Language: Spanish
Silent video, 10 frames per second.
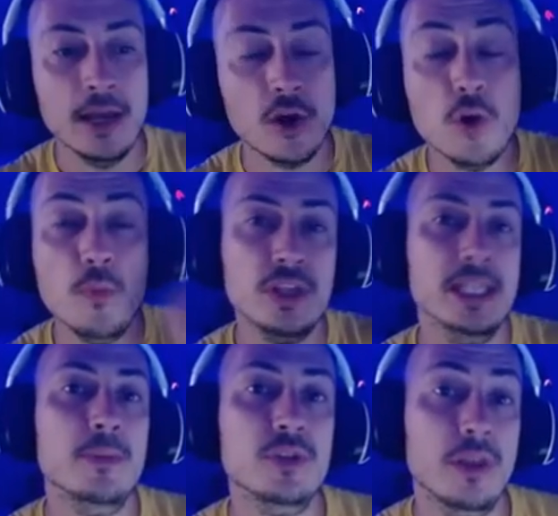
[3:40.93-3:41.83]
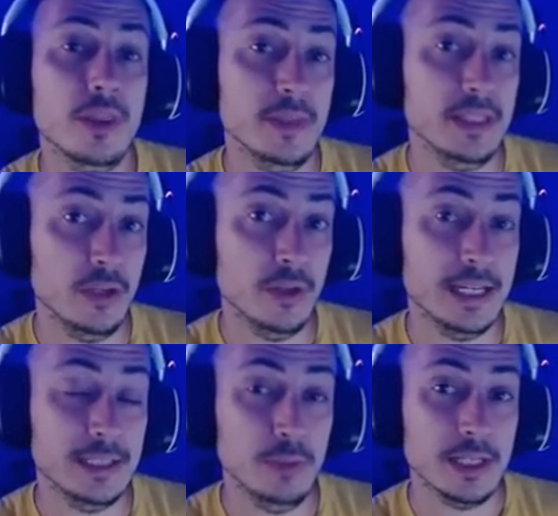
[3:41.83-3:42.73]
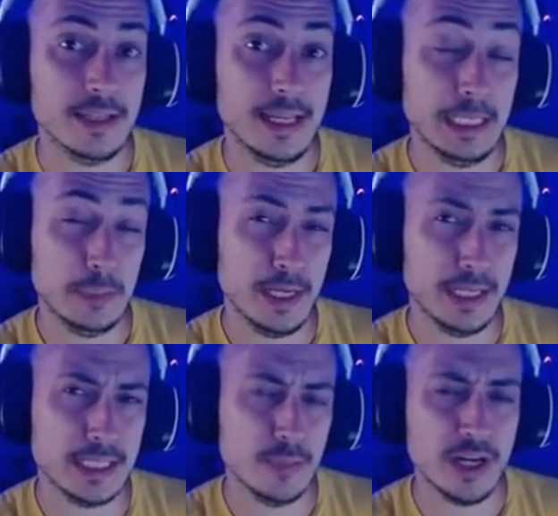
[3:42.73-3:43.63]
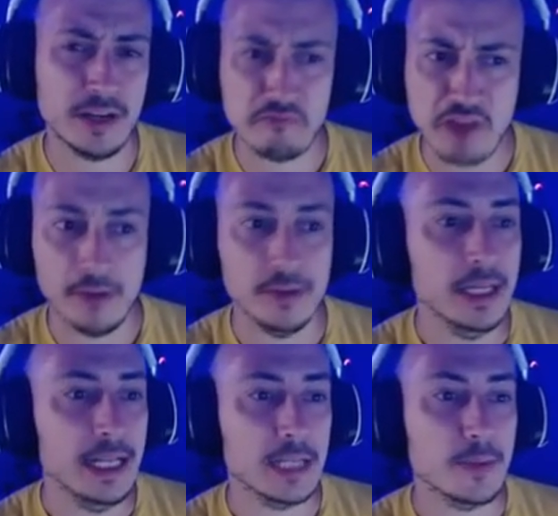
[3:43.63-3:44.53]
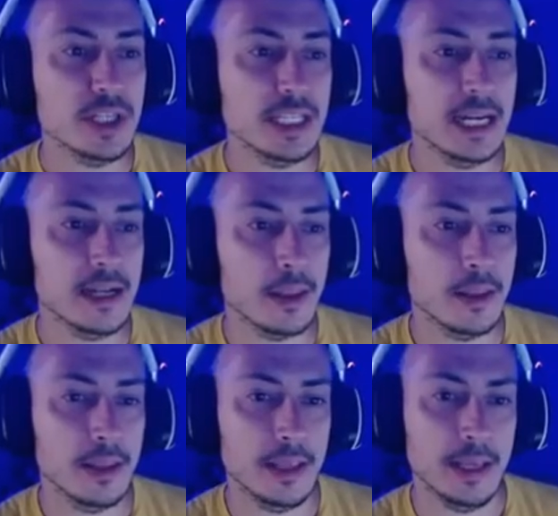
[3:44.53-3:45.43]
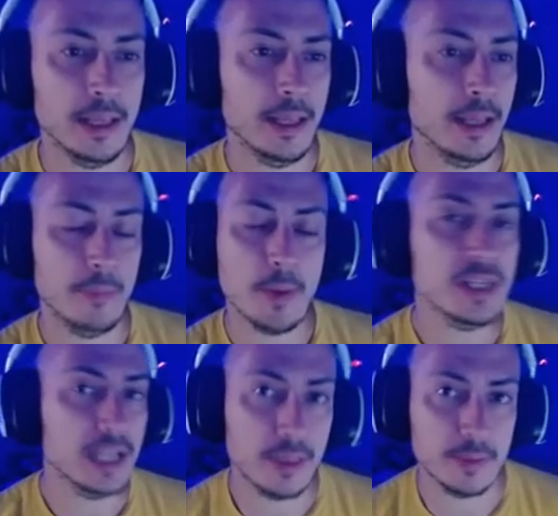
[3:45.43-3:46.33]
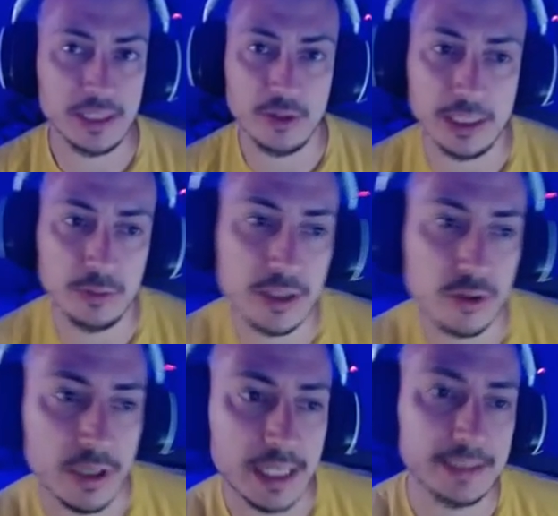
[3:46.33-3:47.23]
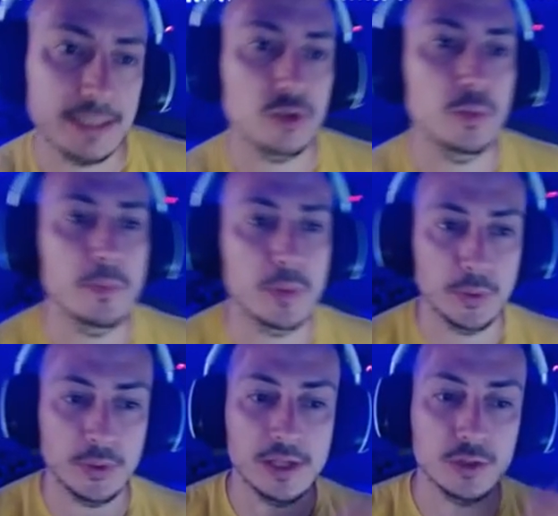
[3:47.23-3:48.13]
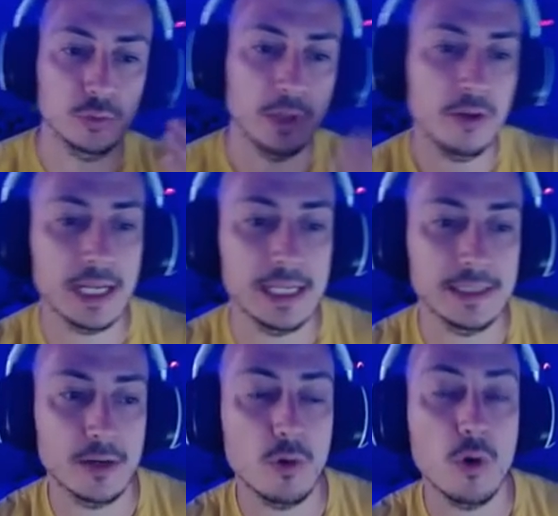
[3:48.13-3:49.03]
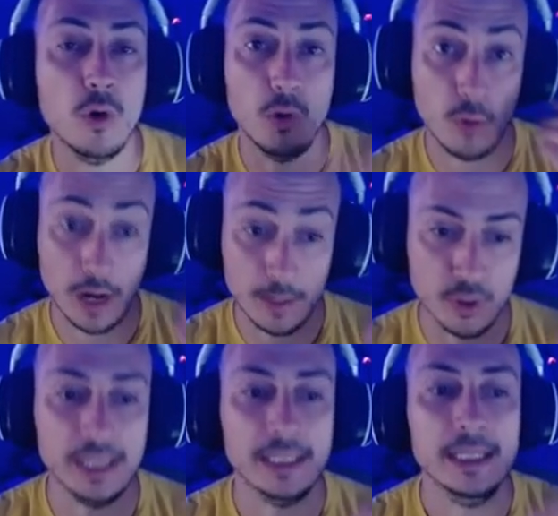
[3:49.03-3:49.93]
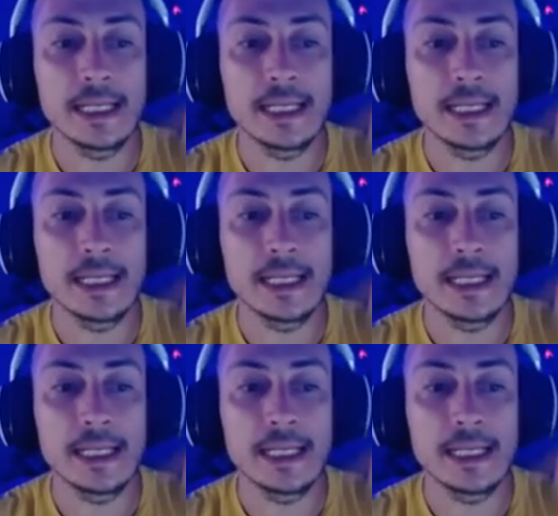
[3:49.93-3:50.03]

¿Cómo llenamos el cementerio de criaturas? ¿Hay que esperar a que se mueran? Nah. Les vamos a llenar el, eh, vamos a llenar el cementerio de criaturas con cartas como Proveedora del Suturador, que al entrar en juego o al morir